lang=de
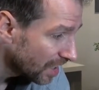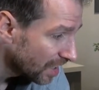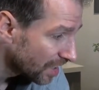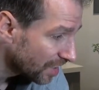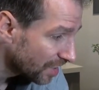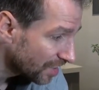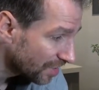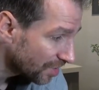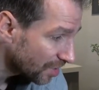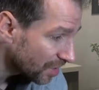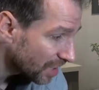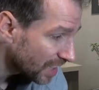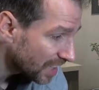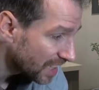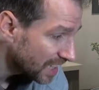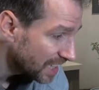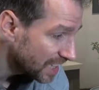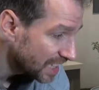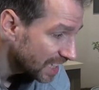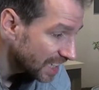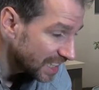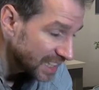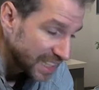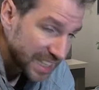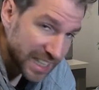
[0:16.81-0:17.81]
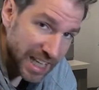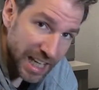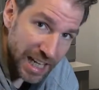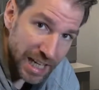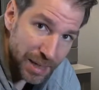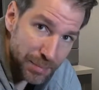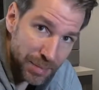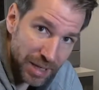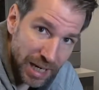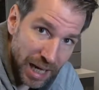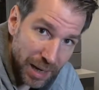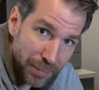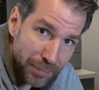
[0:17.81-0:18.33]
sondern hier die
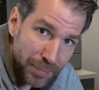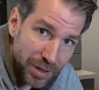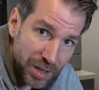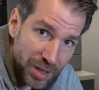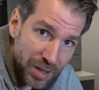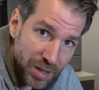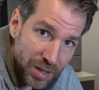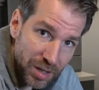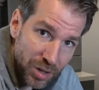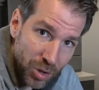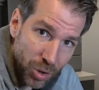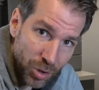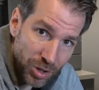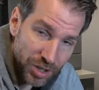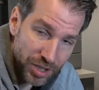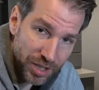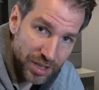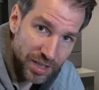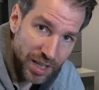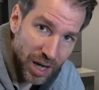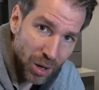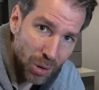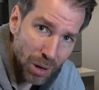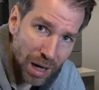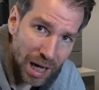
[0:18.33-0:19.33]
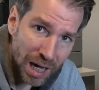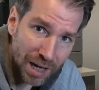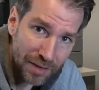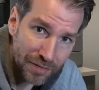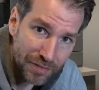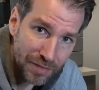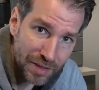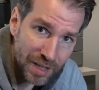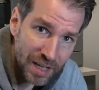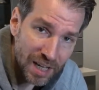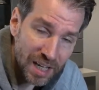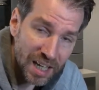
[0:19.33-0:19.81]
gelbe Lampe leuchtet dauerhaft.